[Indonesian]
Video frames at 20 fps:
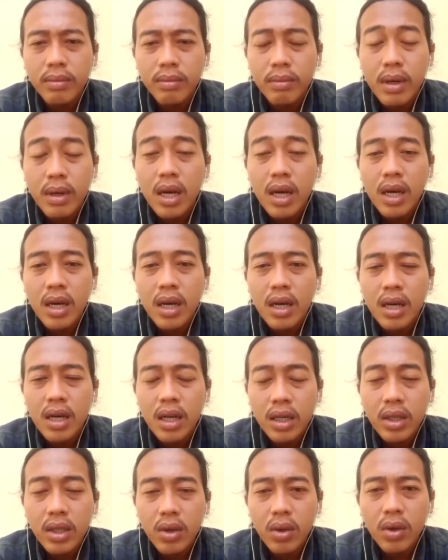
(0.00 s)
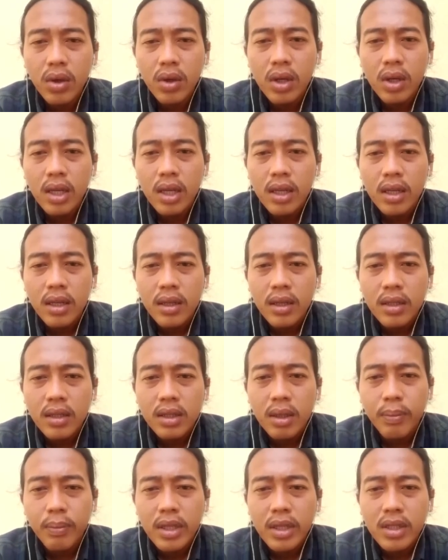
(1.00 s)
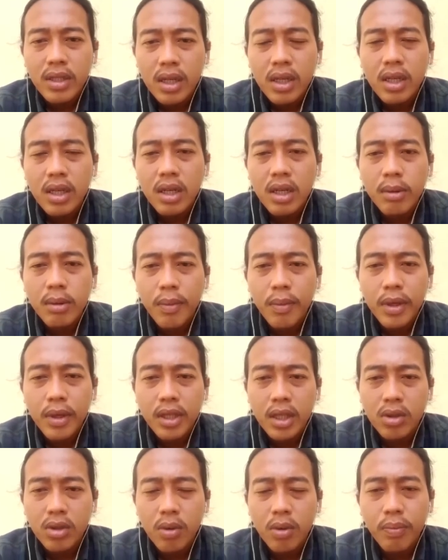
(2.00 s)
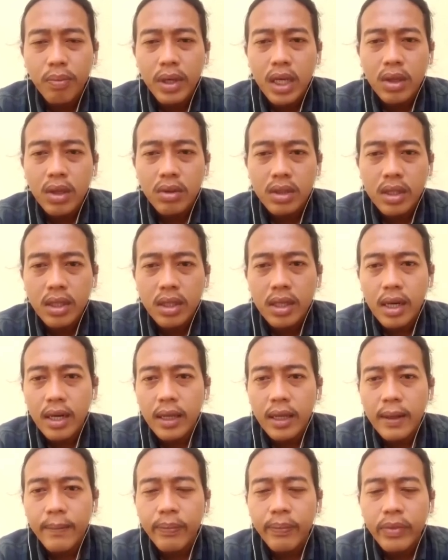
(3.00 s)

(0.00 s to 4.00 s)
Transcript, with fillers: Mario tepatnya di Kabupaten Sopeng itu sendiri.